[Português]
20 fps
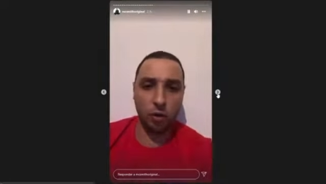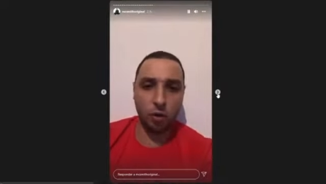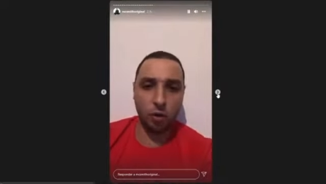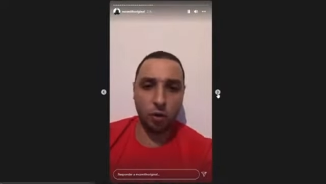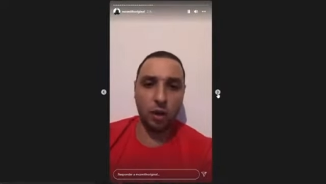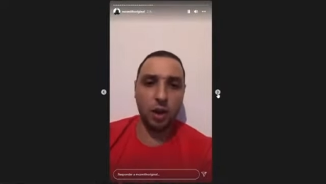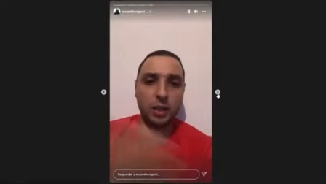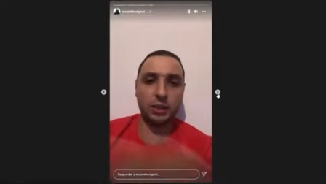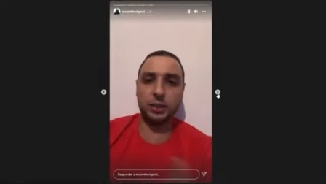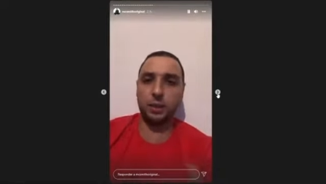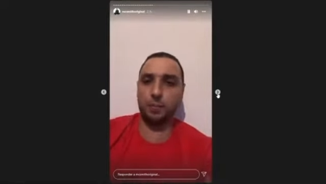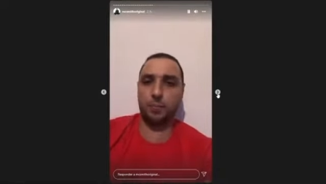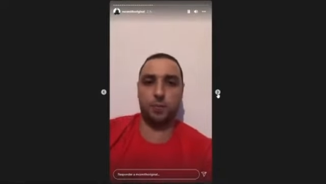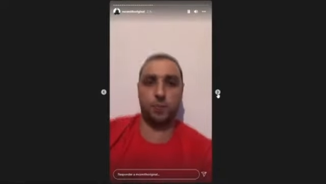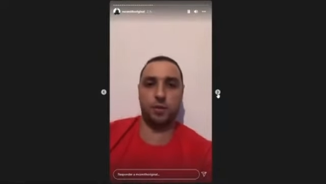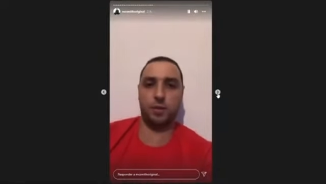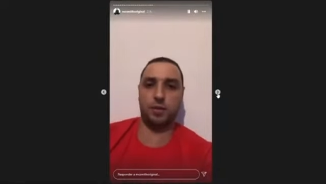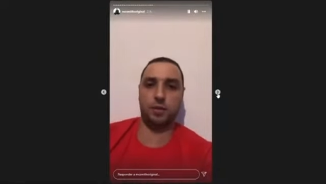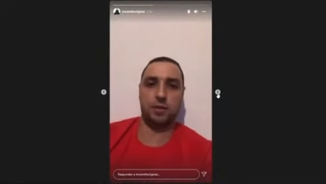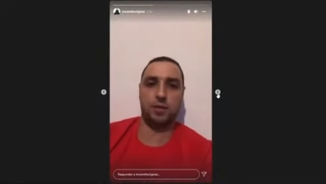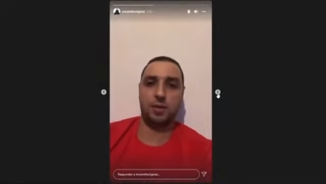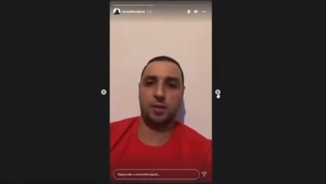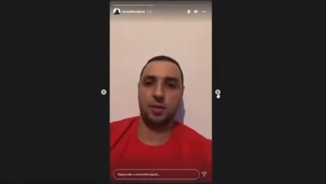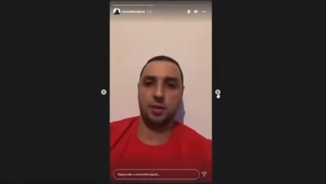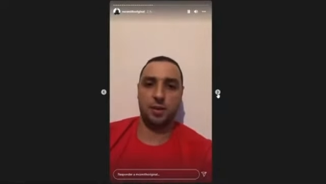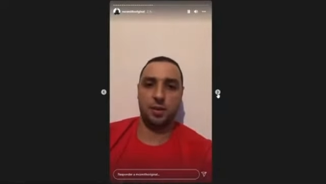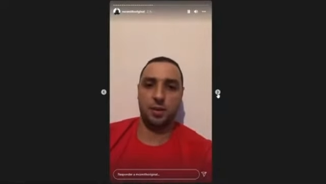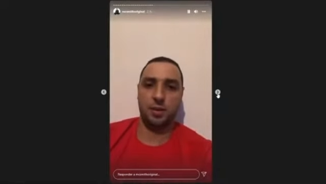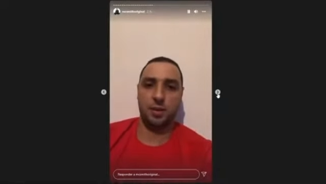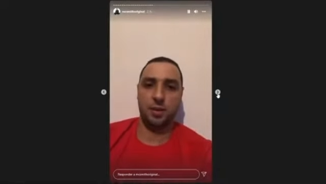costas, porra.
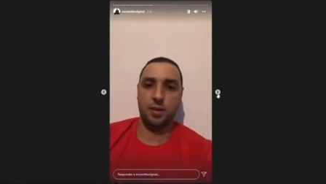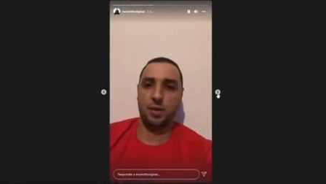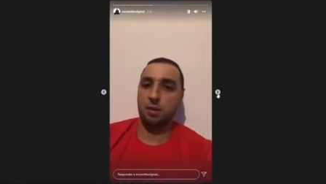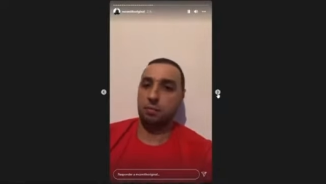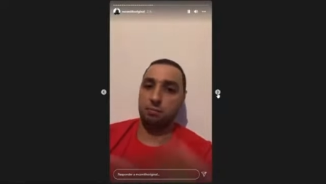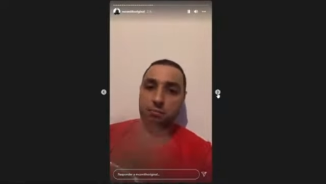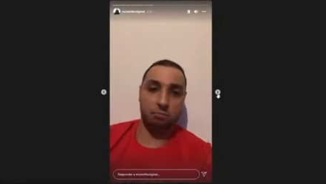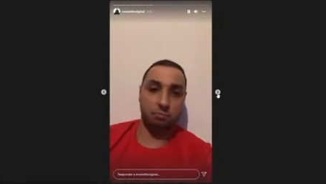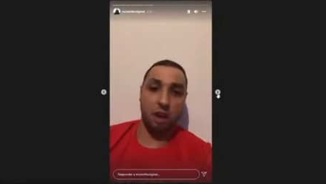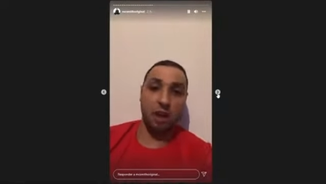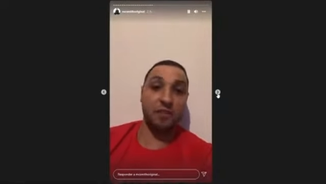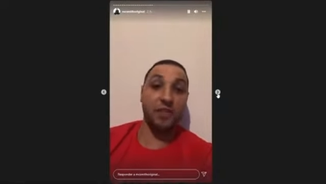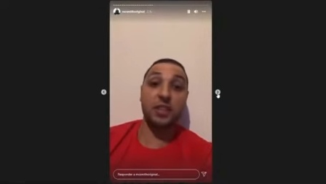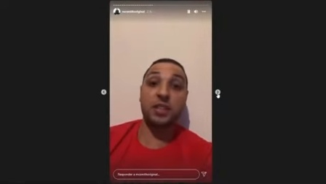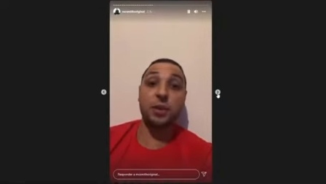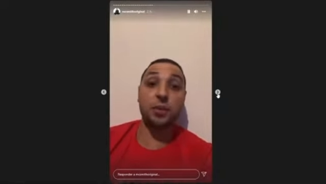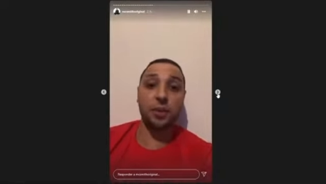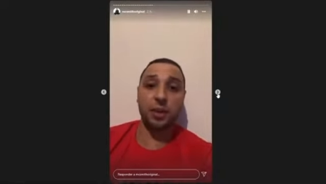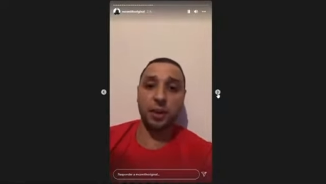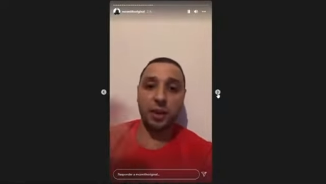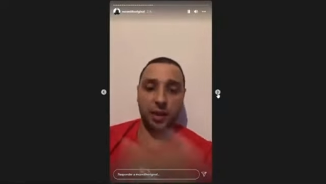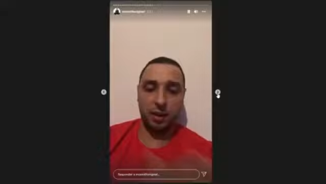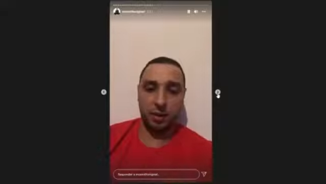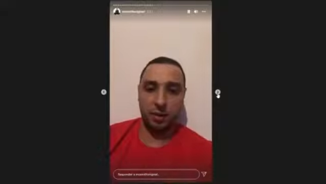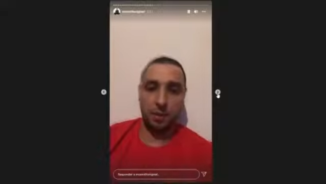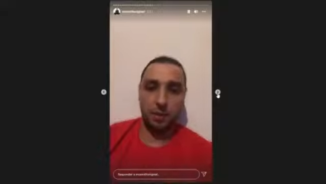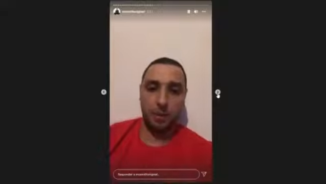Vai fazer o quê?